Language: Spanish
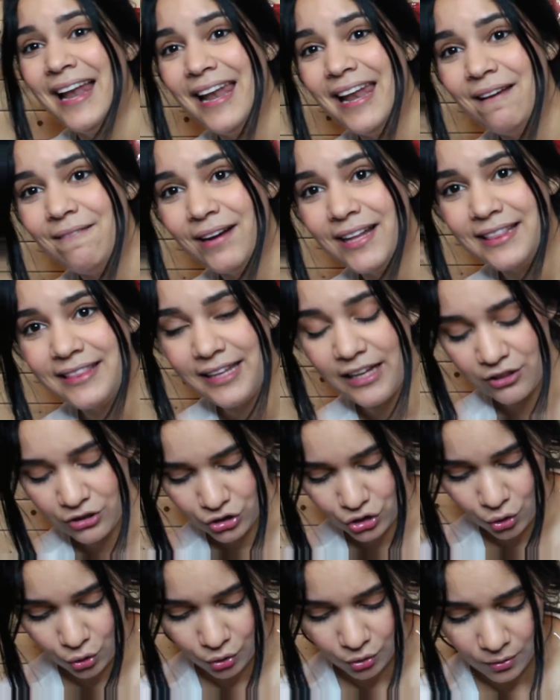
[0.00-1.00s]
levantan
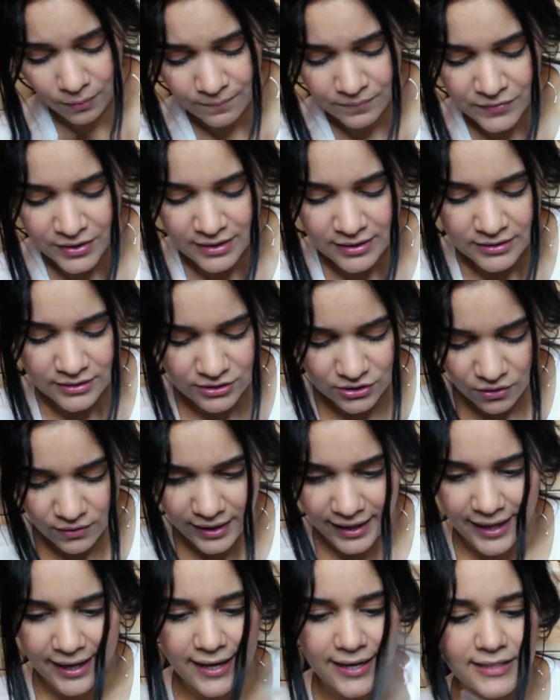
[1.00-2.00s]
todo.
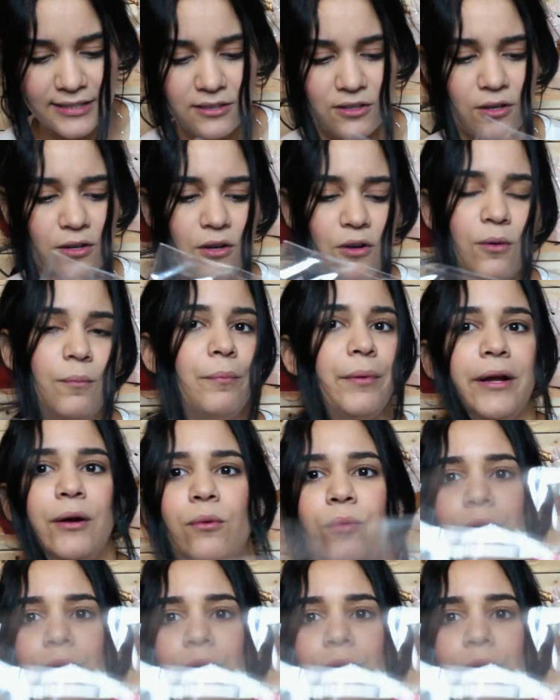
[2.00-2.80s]
Son estos, compré